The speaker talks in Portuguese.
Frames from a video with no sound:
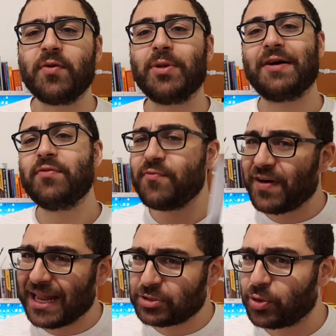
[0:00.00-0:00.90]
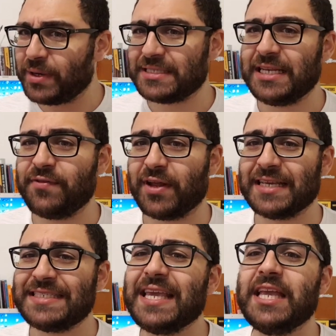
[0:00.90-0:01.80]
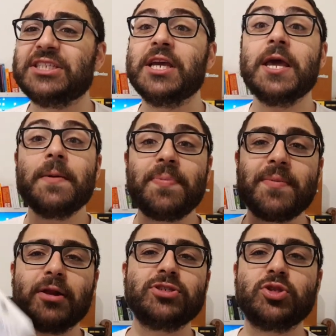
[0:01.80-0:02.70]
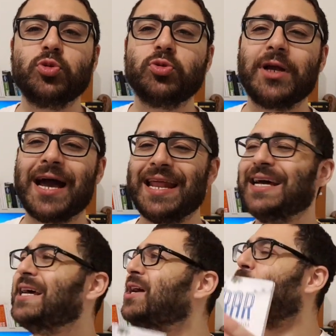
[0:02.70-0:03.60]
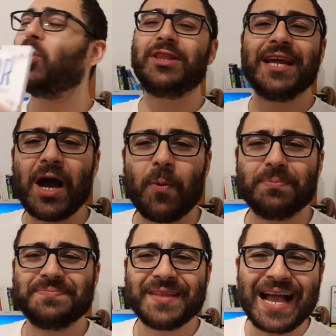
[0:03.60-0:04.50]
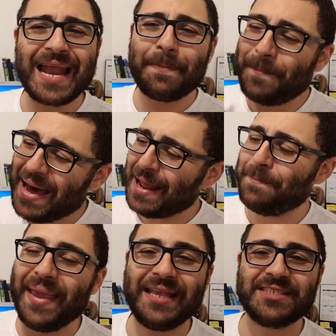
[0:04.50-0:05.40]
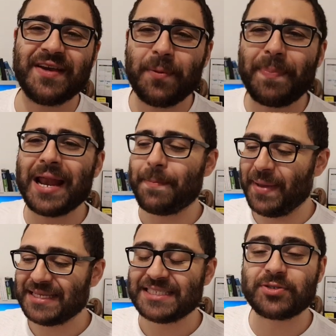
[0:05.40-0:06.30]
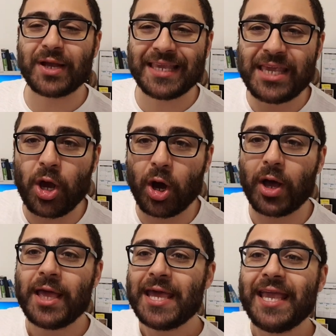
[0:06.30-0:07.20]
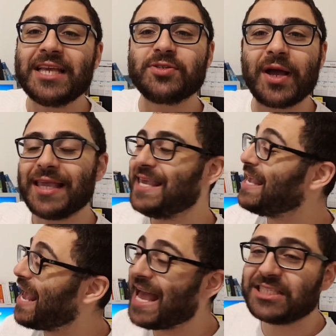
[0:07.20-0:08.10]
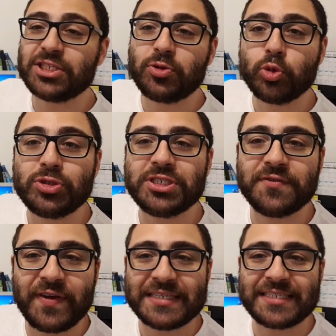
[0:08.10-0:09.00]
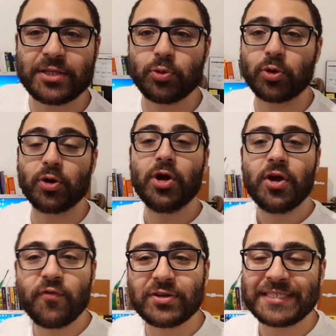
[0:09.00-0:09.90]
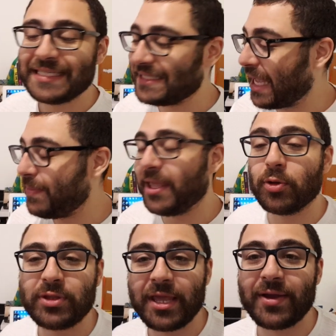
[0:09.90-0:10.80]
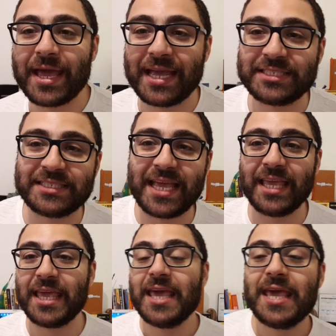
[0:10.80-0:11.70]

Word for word: vamos lá, vamos falar sobre esse livro aqui. Seguinte, primeiro de tudo, cara, Rodrigão, cara, parabéns, velho, parabéns. Isso aqui, ó, isso aqui é atitude de vencedor. Você sabe que eu tenho aí a hashtag